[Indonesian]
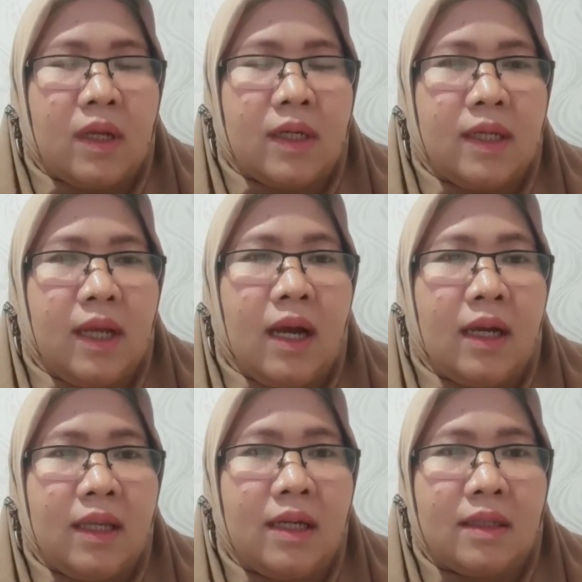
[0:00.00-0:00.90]
di
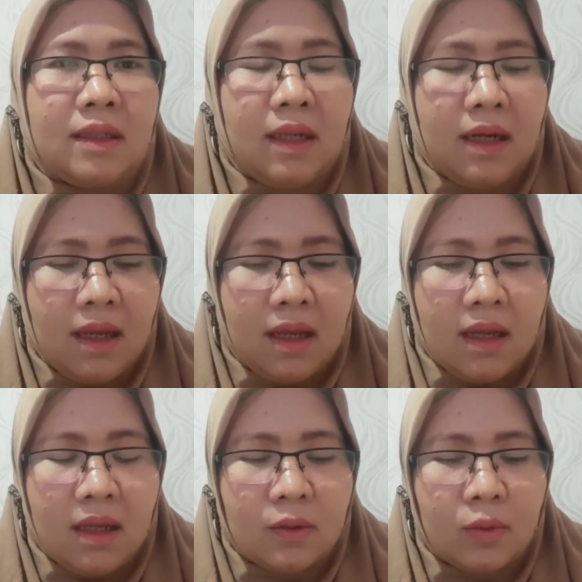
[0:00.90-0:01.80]
akhir
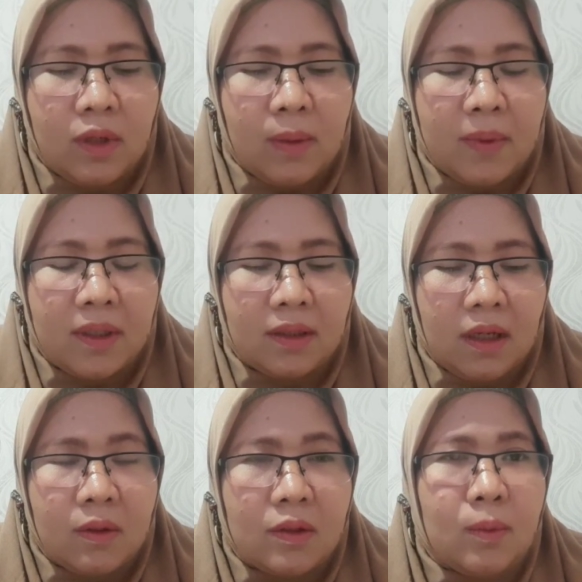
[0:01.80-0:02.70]
setelah sudah
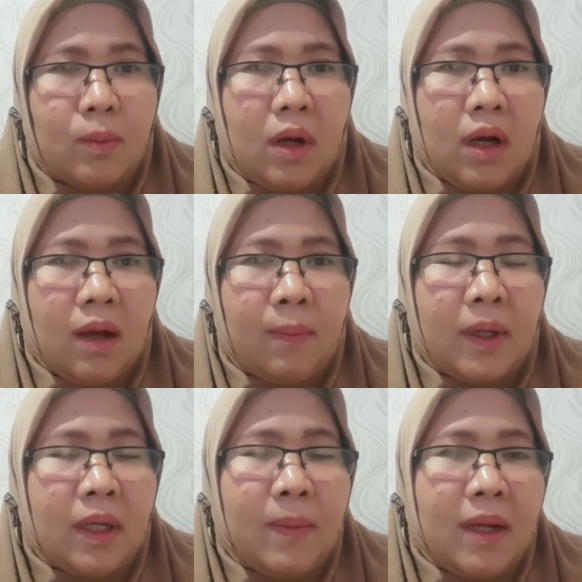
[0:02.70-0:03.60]
mengetahui semua
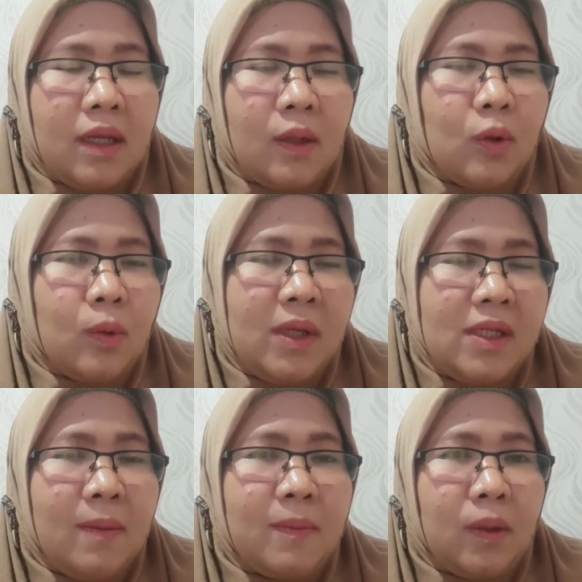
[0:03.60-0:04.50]
bagaimana ekonomi
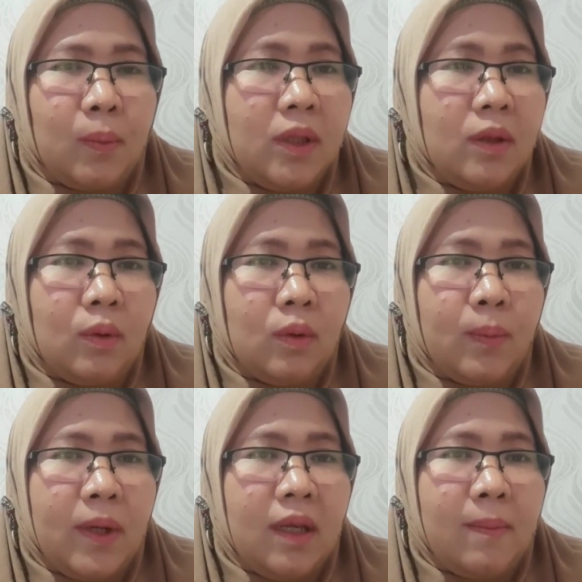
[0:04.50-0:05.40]
Islam terbentuk,
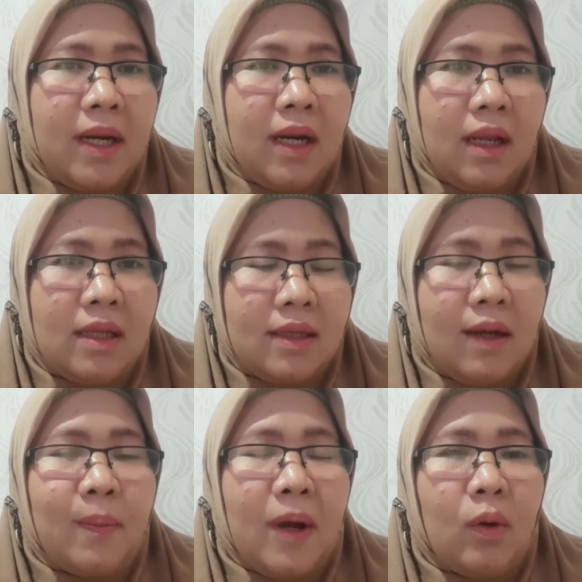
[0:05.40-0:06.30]
bagaimana
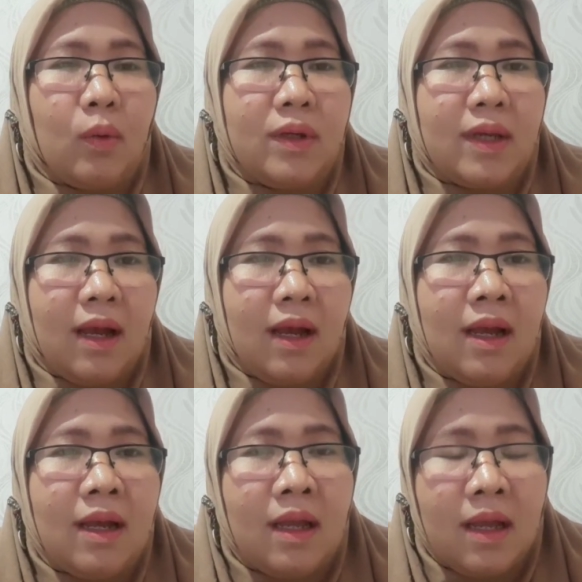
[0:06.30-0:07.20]
rancang
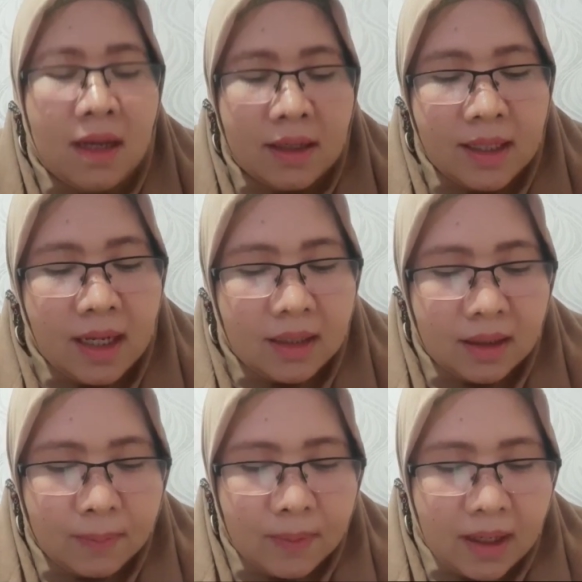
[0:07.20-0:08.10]
bangunnya,
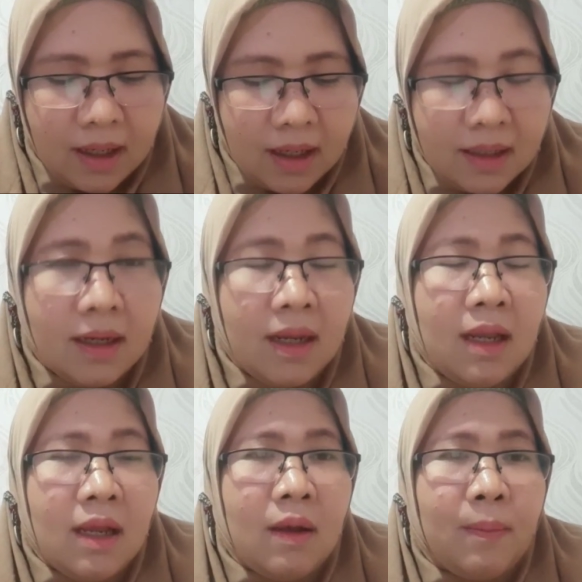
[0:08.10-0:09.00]
diharapkan
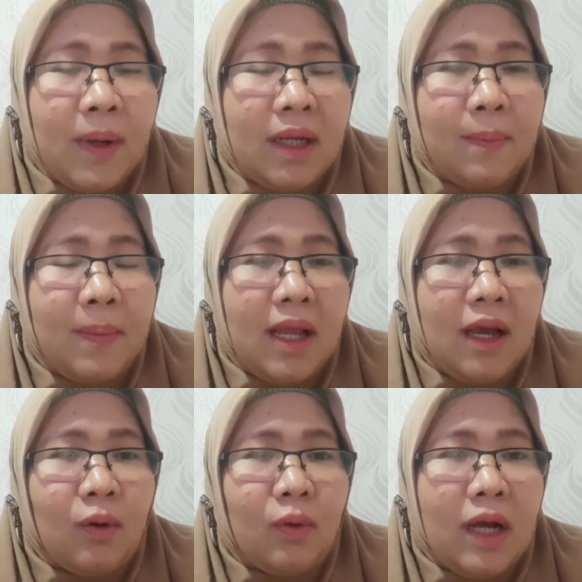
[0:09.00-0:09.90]
para
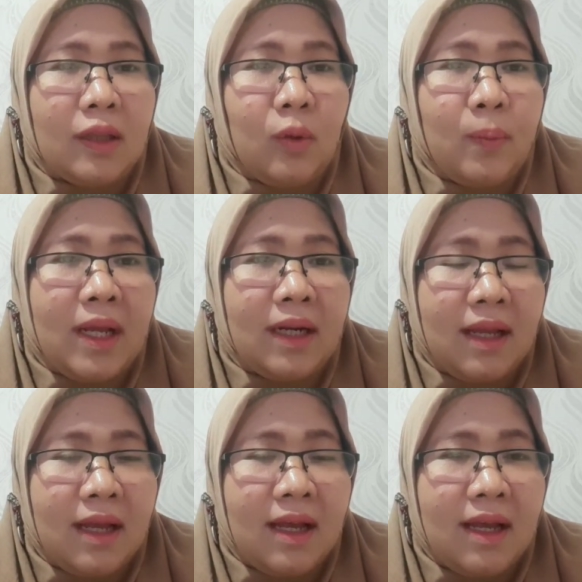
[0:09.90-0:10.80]
pelaku atau para